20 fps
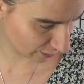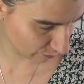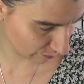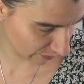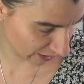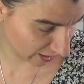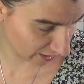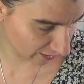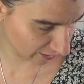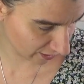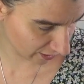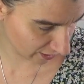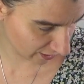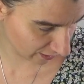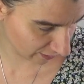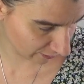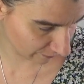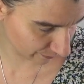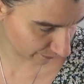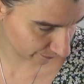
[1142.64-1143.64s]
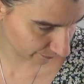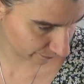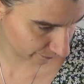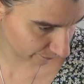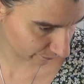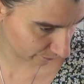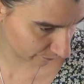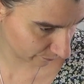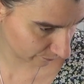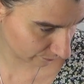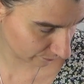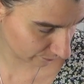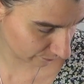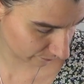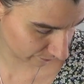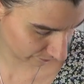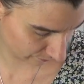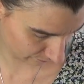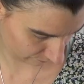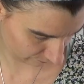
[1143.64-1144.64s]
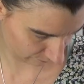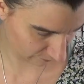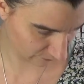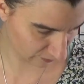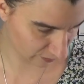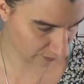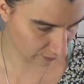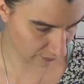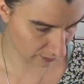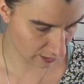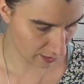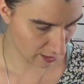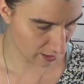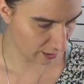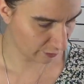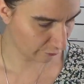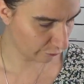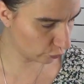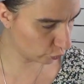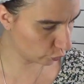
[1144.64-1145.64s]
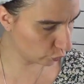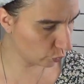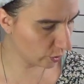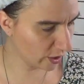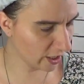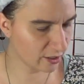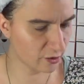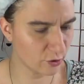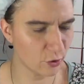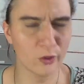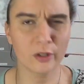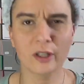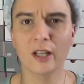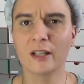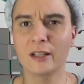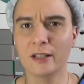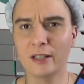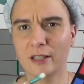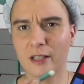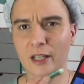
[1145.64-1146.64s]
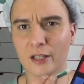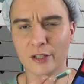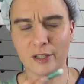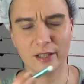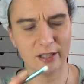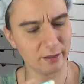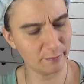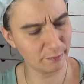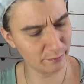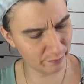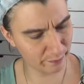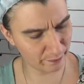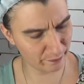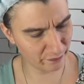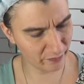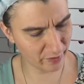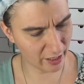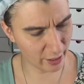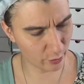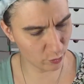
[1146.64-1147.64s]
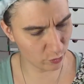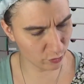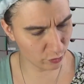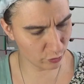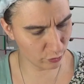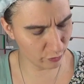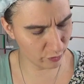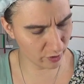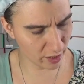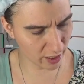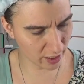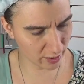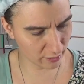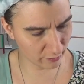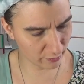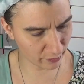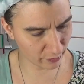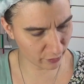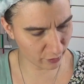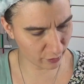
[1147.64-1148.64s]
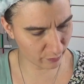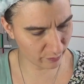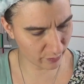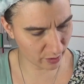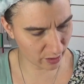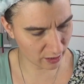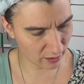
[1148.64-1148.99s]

zum Ende hin? Ich versuche jetzt noch, dass das Neongrün auskommt.